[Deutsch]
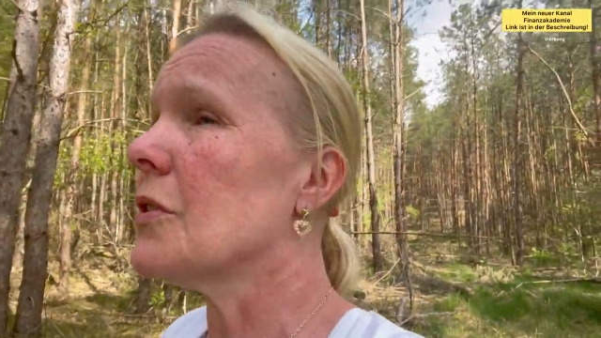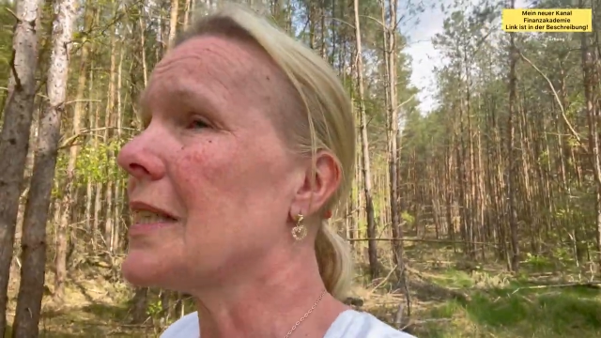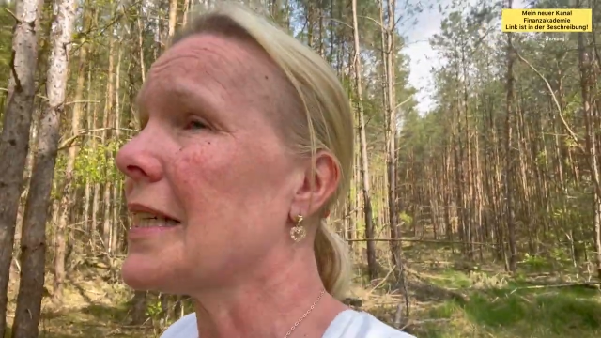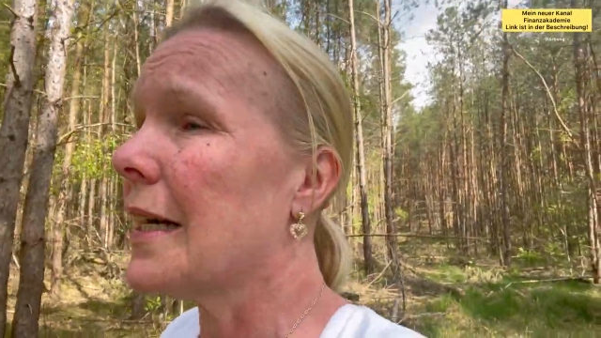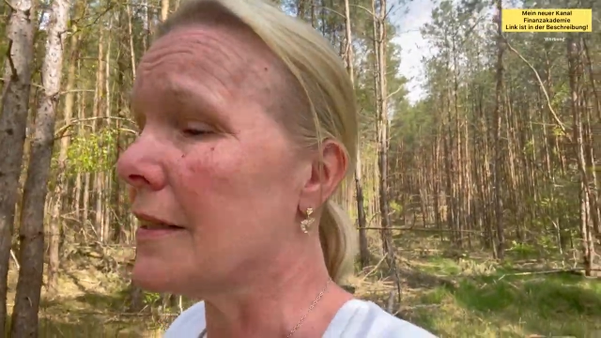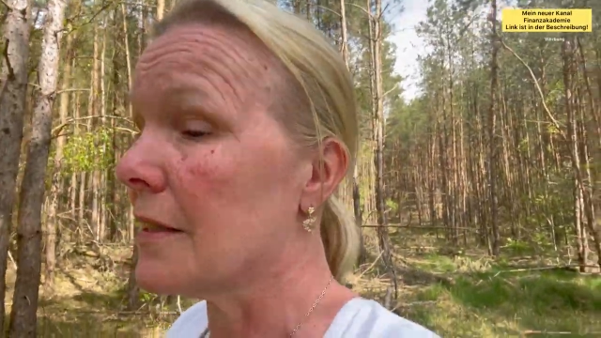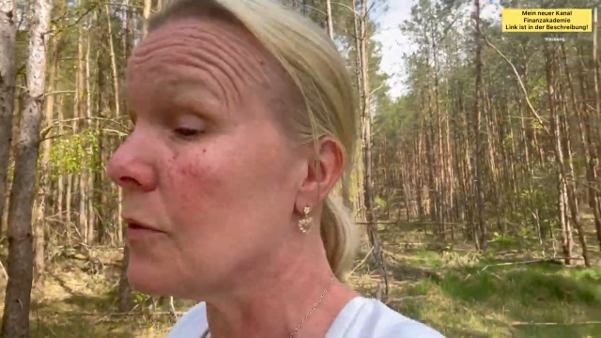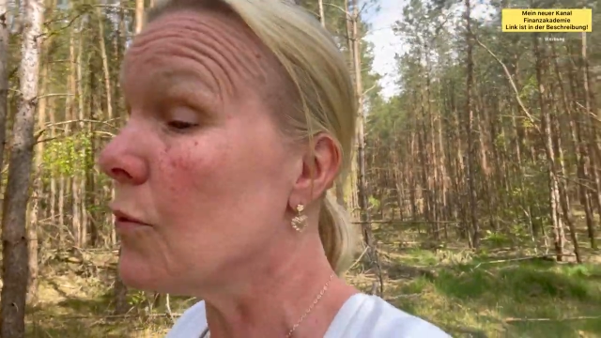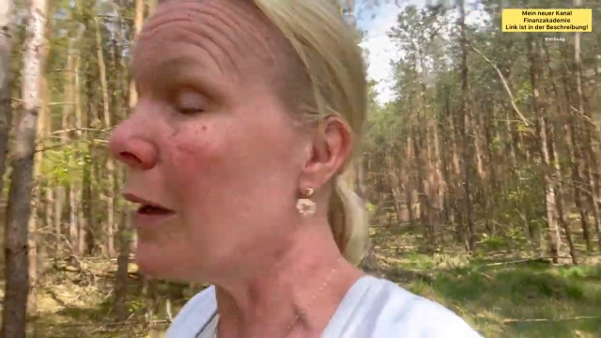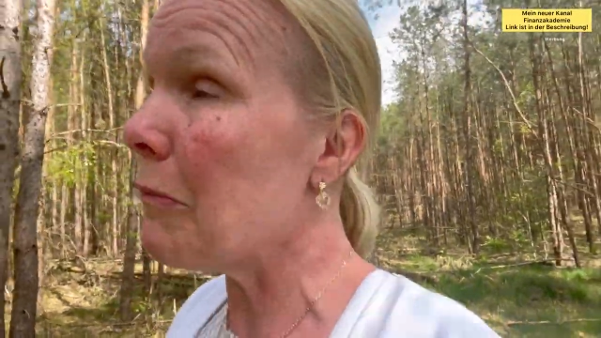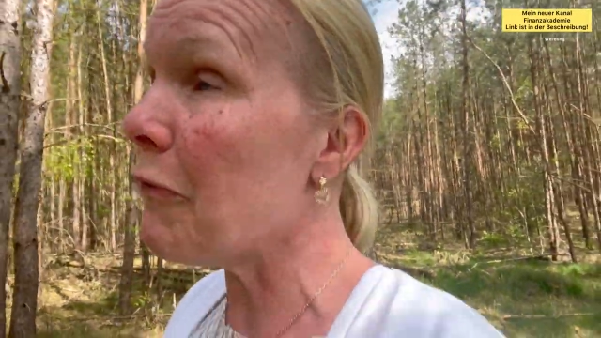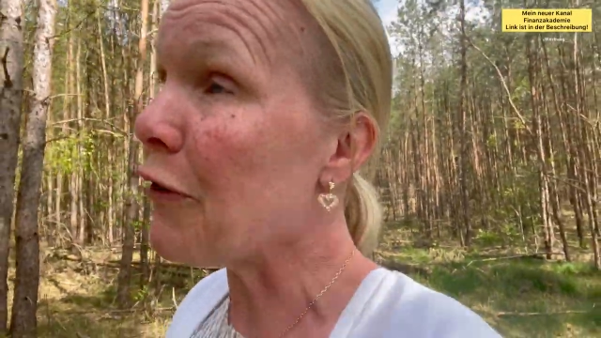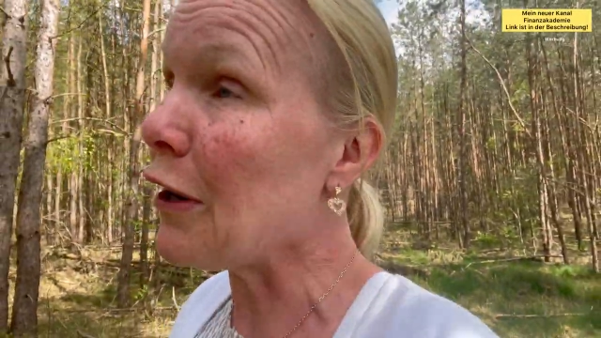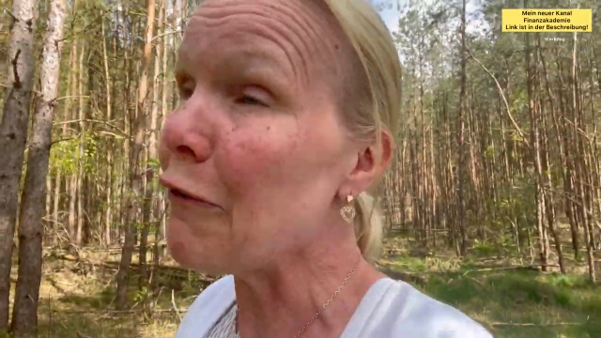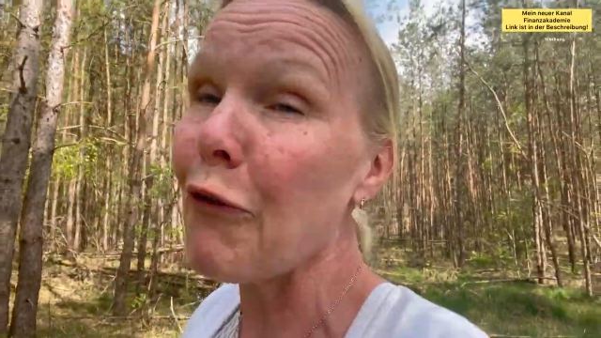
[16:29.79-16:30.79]
Ich kann ihn nur
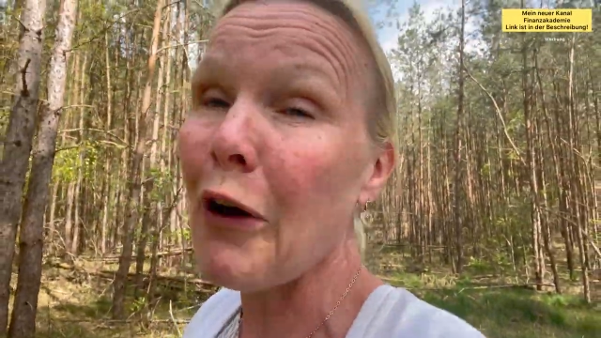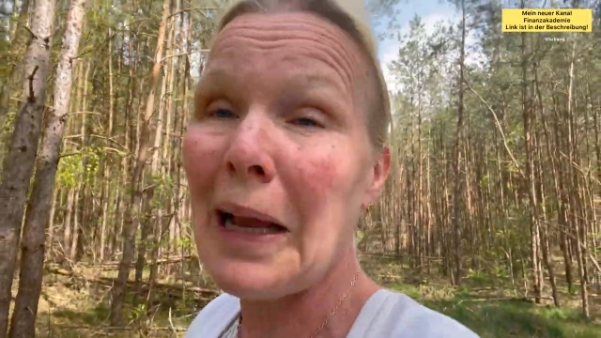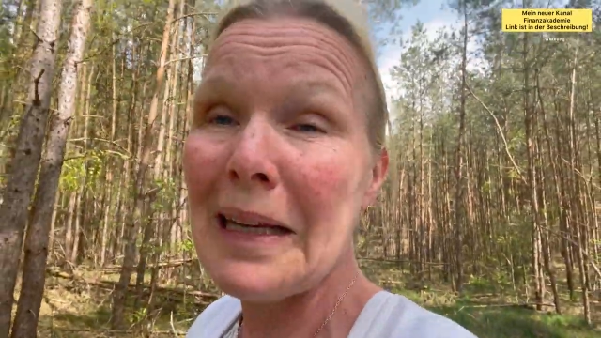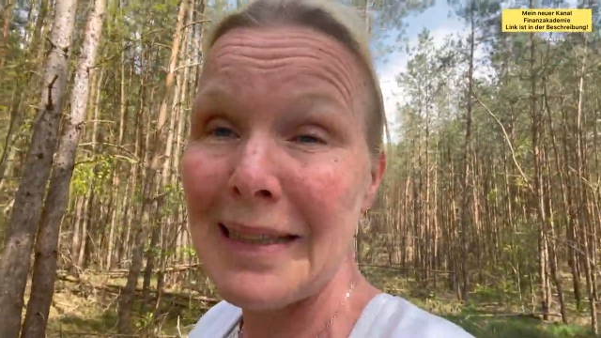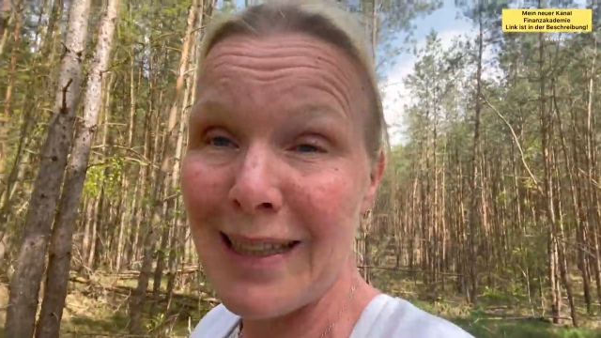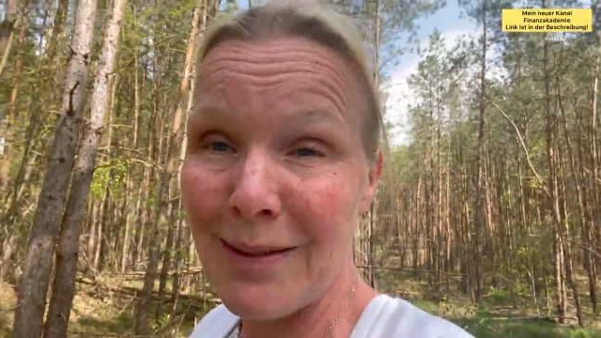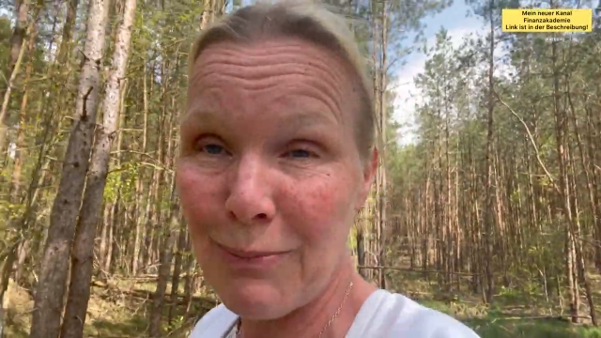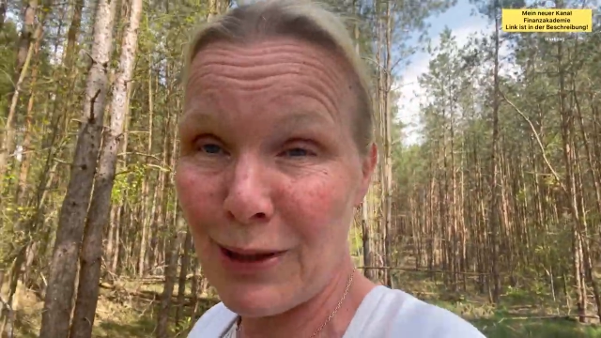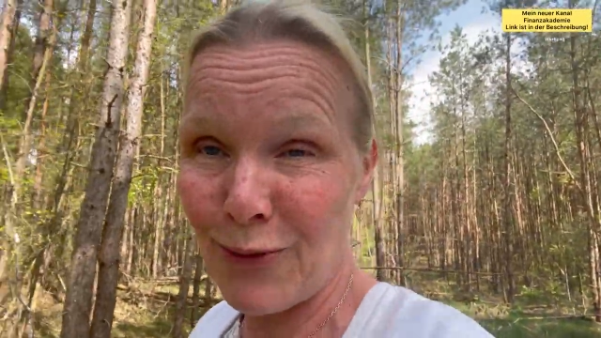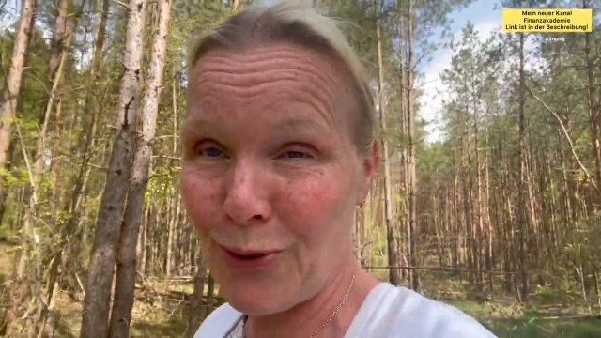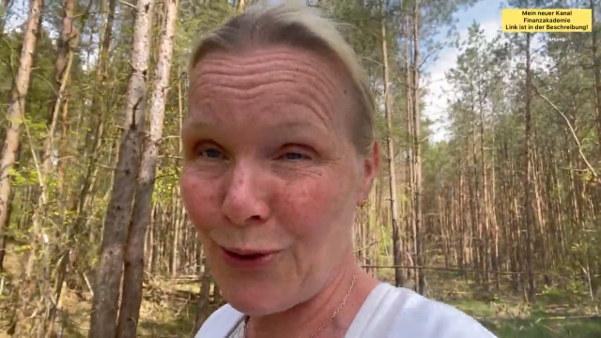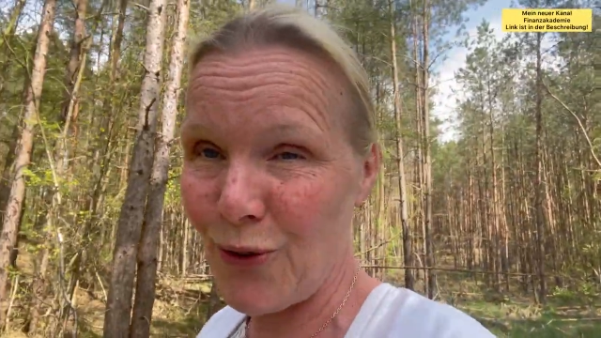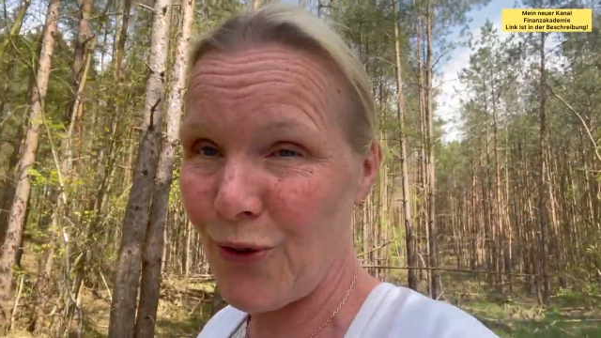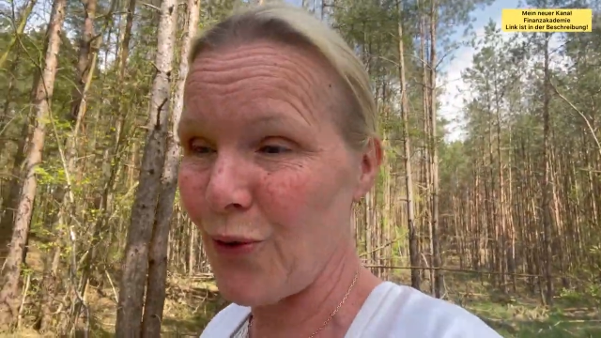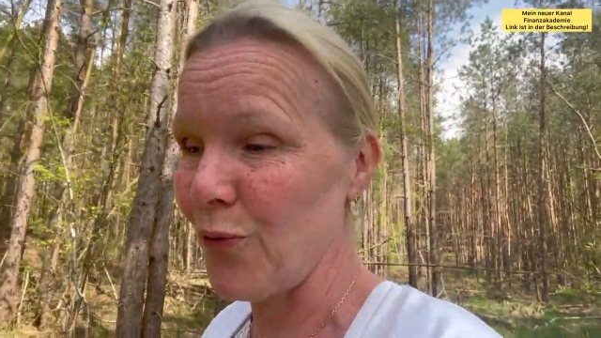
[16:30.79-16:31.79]
empfehlen, für alle, die in Bad
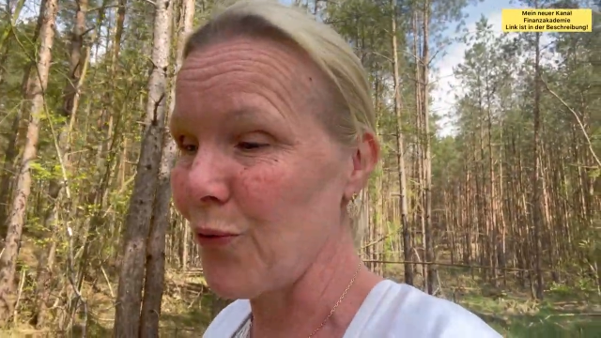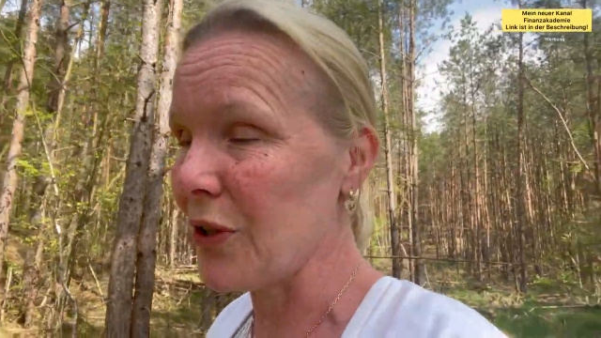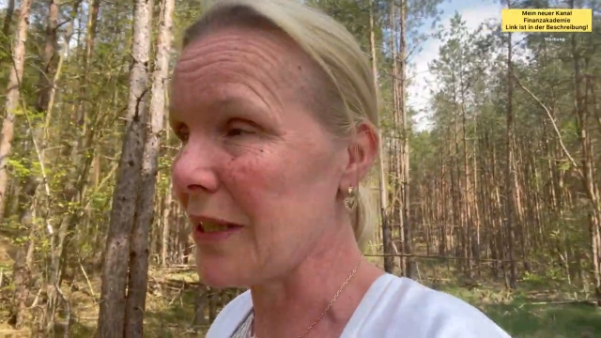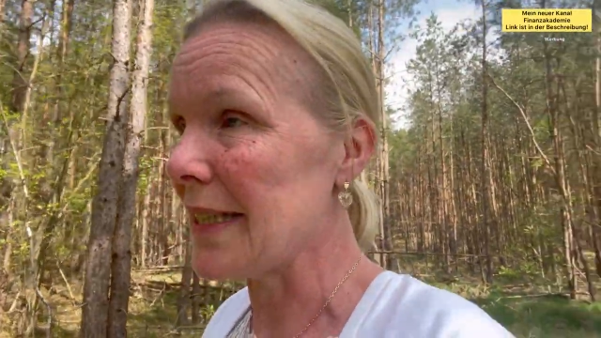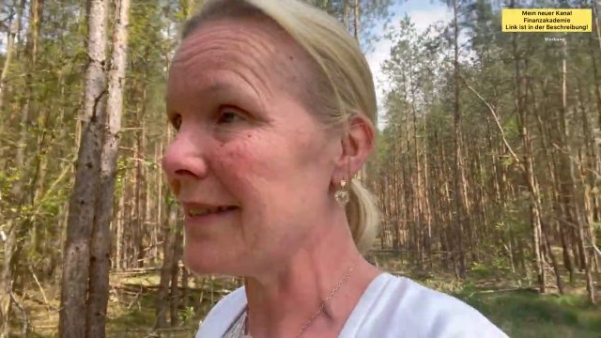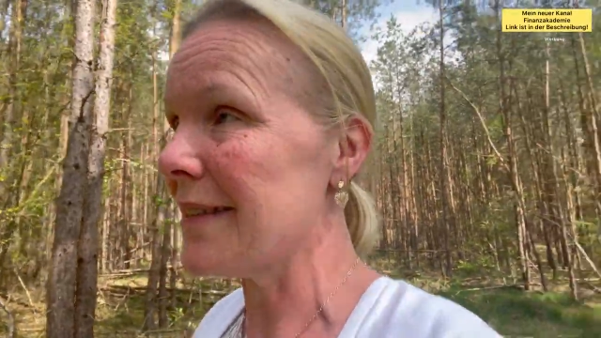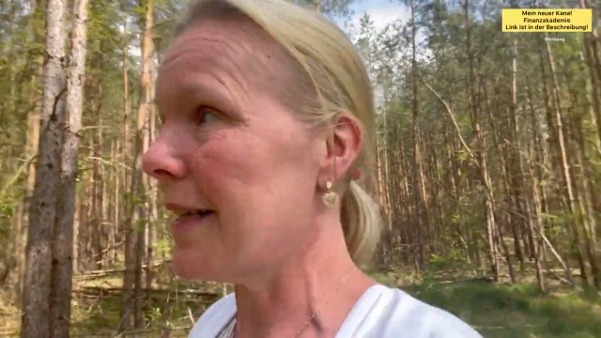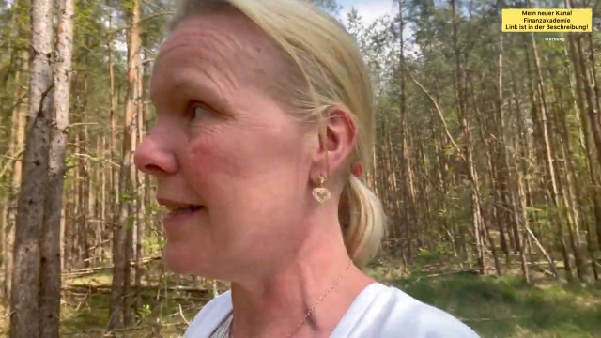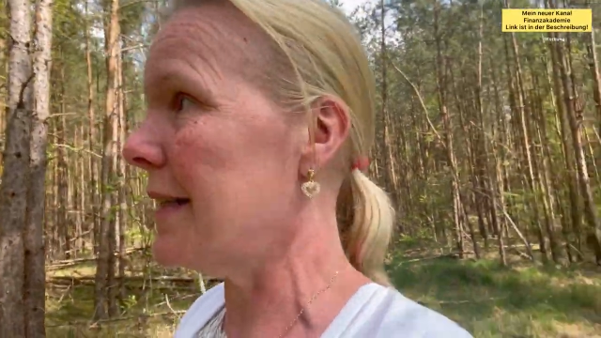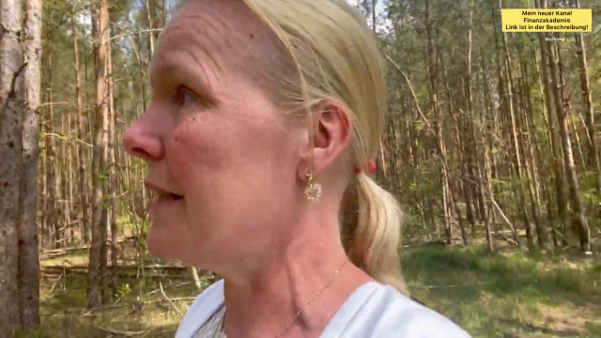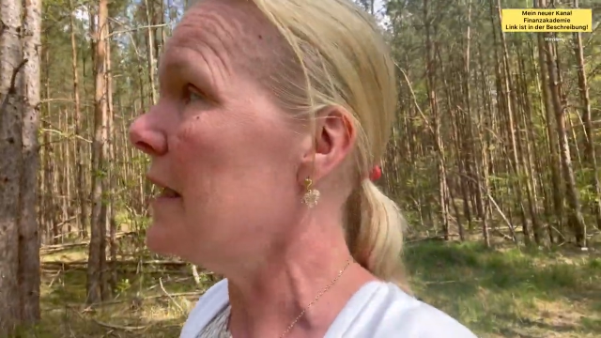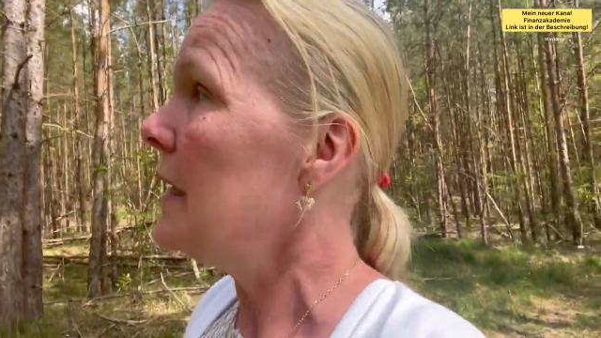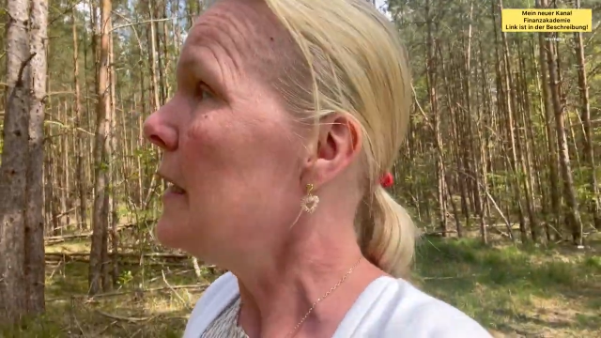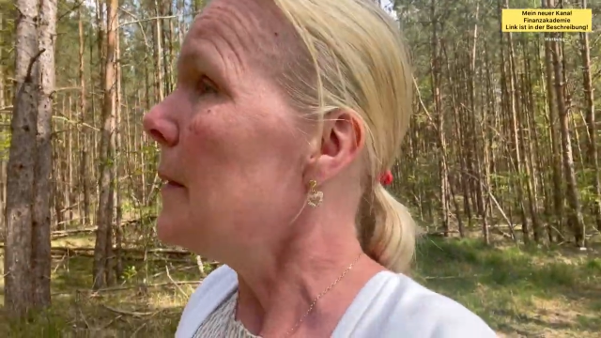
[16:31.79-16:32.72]
Oldesloe wohnen, geht dahin.